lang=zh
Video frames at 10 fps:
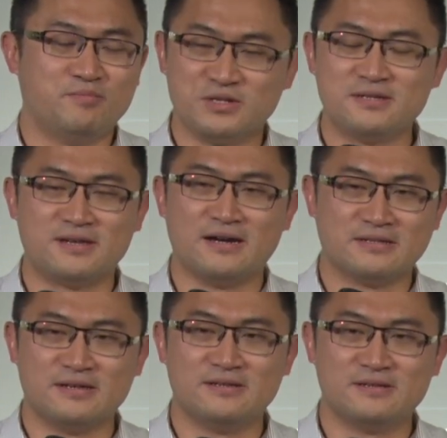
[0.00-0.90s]
不是掌
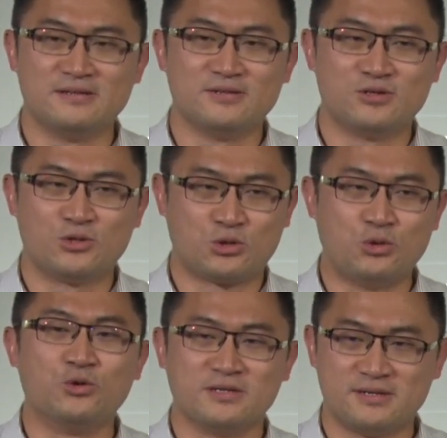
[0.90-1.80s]
声，是
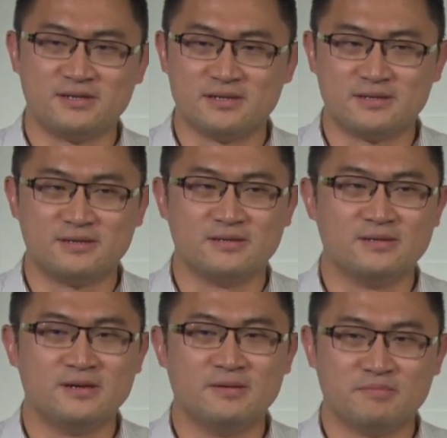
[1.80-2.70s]
唾弃，是
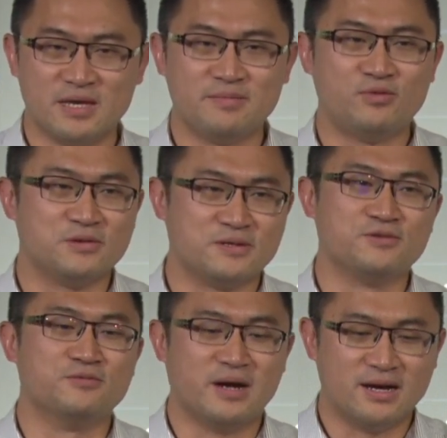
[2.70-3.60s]
逼迫，是
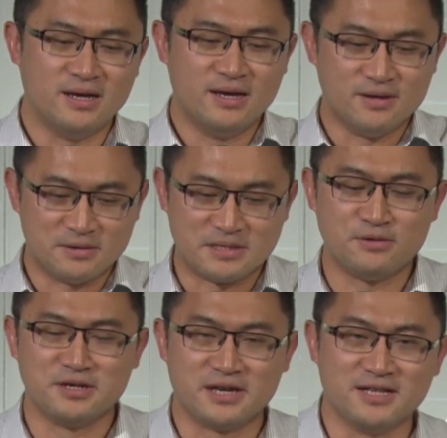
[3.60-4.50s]
辱骂。我希
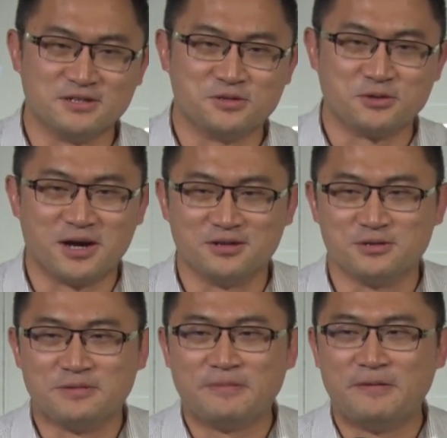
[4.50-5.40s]
望你可以继续走下
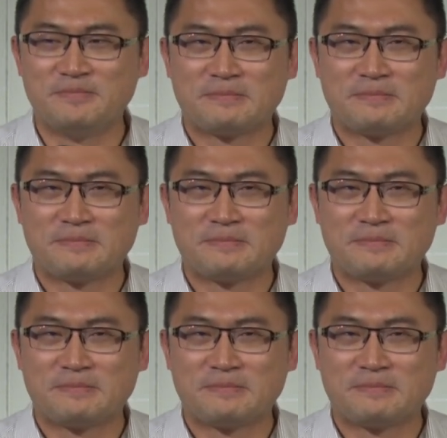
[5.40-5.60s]
去哦。